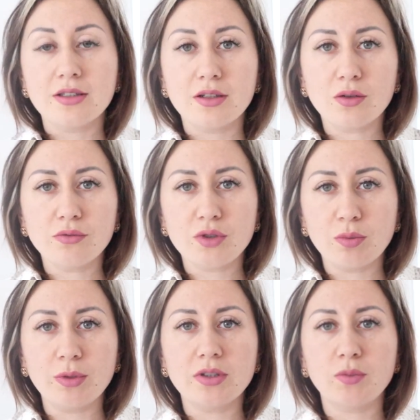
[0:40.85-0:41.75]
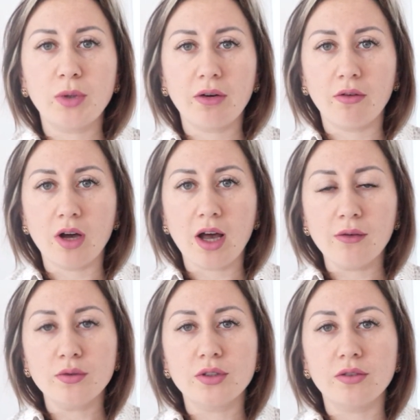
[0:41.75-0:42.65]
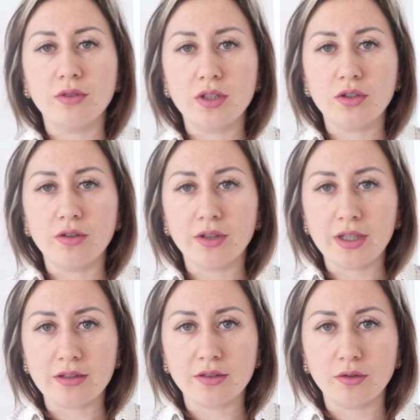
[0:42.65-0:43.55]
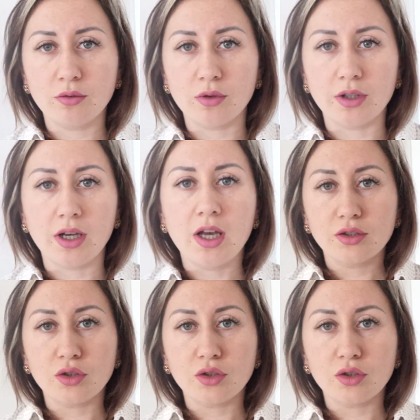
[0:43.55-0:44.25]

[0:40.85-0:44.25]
Закон вступил с 1 августа 2019 года,